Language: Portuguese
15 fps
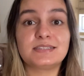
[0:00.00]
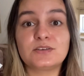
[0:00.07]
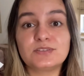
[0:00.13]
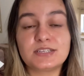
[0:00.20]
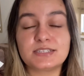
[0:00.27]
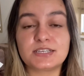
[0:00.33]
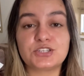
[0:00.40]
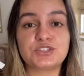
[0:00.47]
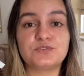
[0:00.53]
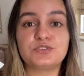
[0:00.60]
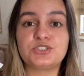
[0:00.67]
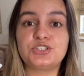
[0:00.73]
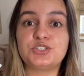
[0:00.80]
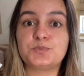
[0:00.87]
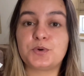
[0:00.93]
Então, desse ativo a
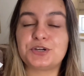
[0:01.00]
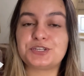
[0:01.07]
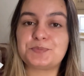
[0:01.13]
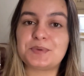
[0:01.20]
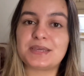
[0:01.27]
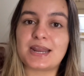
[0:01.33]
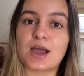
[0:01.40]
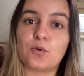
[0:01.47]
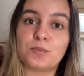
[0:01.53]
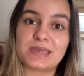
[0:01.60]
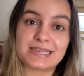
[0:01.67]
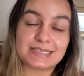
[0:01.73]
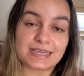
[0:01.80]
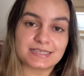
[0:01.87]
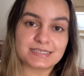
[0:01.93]
gente pode esperar uma
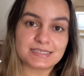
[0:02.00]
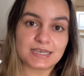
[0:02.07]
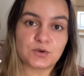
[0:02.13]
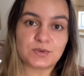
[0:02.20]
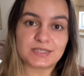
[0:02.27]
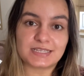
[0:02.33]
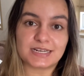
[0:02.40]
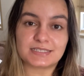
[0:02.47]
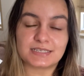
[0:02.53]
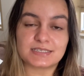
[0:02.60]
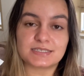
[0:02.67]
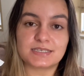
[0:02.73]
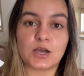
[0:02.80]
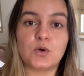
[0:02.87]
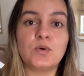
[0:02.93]

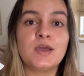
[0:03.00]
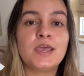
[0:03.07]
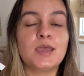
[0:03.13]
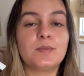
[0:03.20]
hidratação,